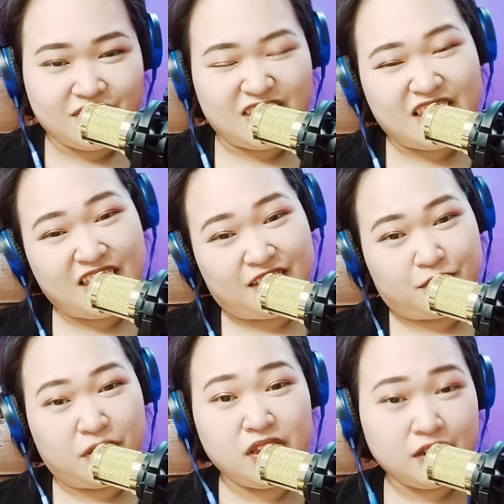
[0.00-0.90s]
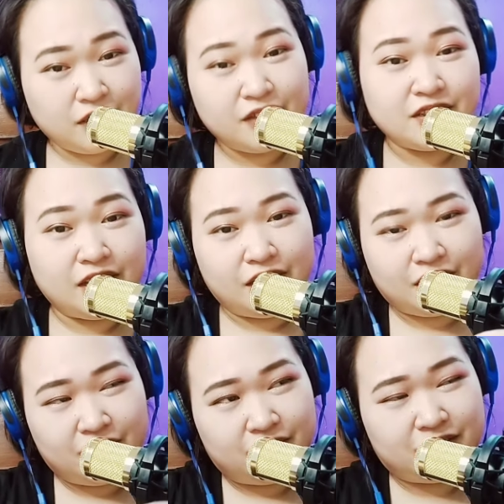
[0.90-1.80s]
Yan, mahina tayo sa
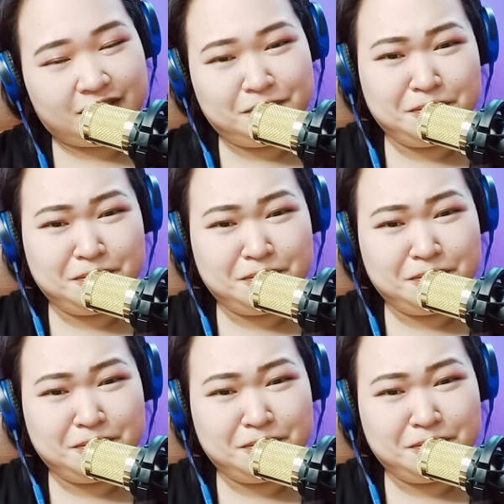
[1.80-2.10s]
lyrics